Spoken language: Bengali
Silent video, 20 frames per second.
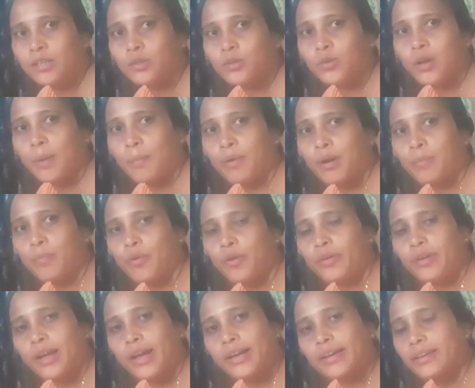তো আমার বর
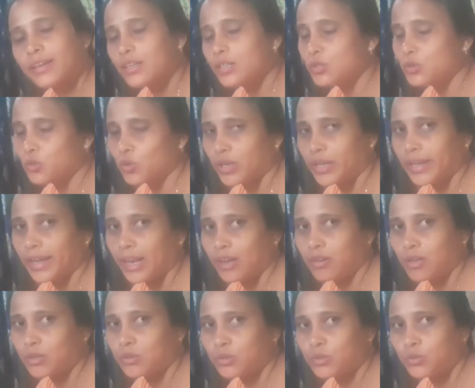না খেয়ে চলে গেল
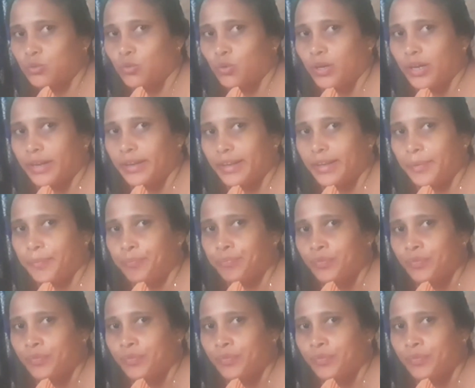এখন দোকানে